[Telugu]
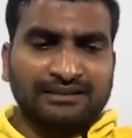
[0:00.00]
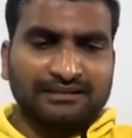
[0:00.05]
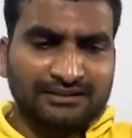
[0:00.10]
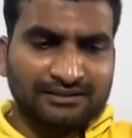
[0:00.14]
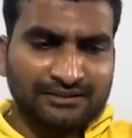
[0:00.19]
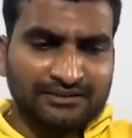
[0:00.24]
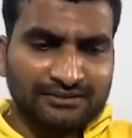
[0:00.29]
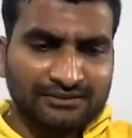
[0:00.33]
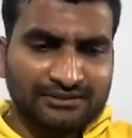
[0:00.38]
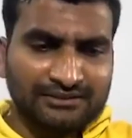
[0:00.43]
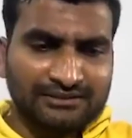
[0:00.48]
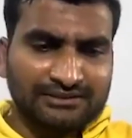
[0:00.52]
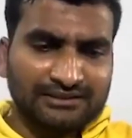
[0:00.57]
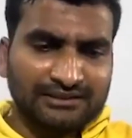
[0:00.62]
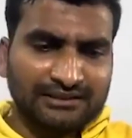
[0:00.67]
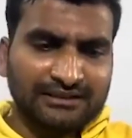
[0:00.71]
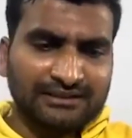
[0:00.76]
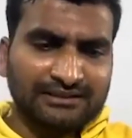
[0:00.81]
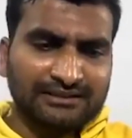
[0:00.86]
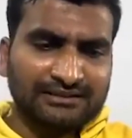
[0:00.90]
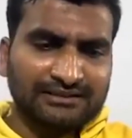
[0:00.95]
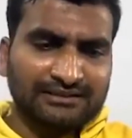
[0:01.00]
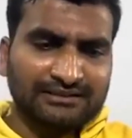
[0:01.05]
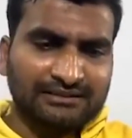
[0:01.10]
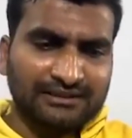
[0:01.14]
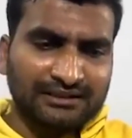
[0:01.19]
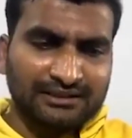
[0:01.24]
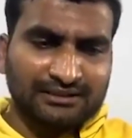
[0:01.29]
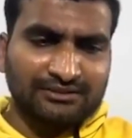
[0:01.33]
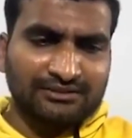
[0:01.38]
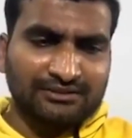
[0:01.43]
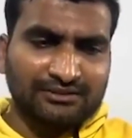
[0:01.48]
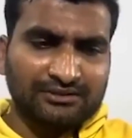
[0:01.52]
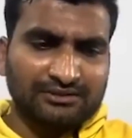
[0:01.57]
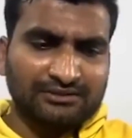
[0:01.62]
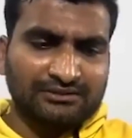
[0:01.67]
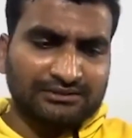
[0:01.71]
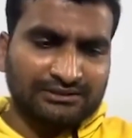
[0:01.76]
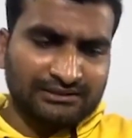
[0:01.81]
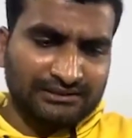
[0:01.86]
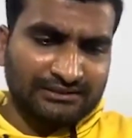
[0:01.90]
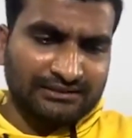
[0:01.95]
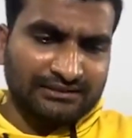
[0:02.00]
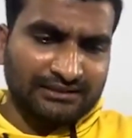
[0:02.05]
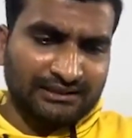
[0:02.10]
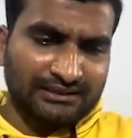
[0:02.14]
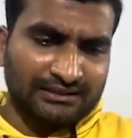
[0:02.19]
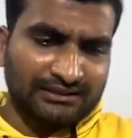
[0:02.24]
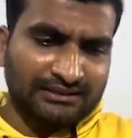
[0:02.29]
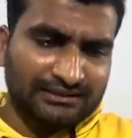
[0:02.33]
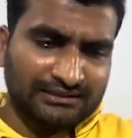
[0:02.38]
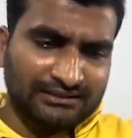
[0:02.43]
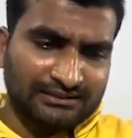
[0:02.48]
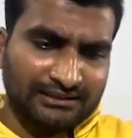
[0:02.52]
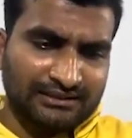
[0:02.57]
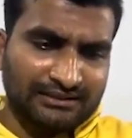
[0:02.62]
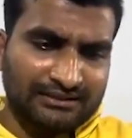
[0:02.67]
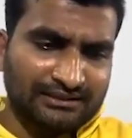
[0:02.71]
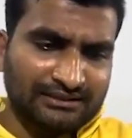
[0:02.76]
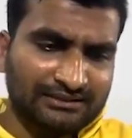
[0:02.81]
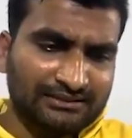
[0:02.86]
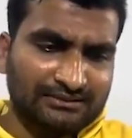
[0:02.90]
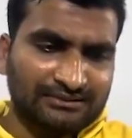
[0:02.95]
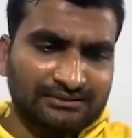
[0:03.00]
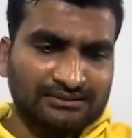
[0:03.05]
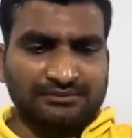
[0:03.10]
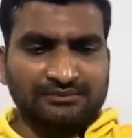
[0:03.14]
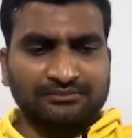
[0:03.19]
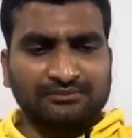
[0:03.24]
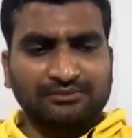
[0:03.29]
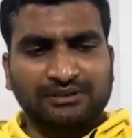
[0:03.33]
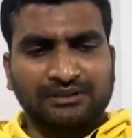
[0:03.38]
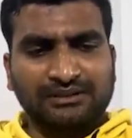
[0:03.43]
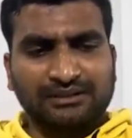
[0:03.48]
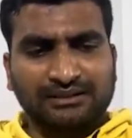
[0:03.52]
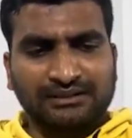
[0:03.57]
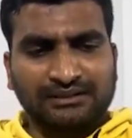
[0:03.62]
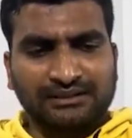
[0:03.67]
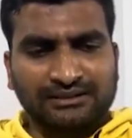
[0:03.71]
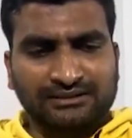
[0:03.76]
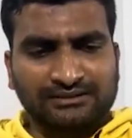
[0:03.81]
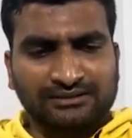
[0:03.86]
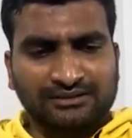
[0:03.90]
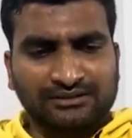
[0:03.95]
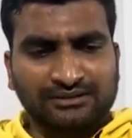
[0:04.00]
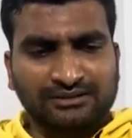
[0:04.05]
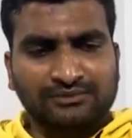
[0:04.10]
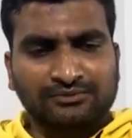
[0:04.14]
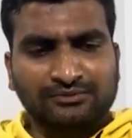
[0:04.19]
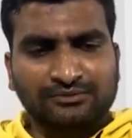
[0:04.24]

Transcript: ఇంటర్వ్యూ ఇస్తే దాంట్లో ఈ శకలక శంకర్ మొన్న ఎలక్షన్లో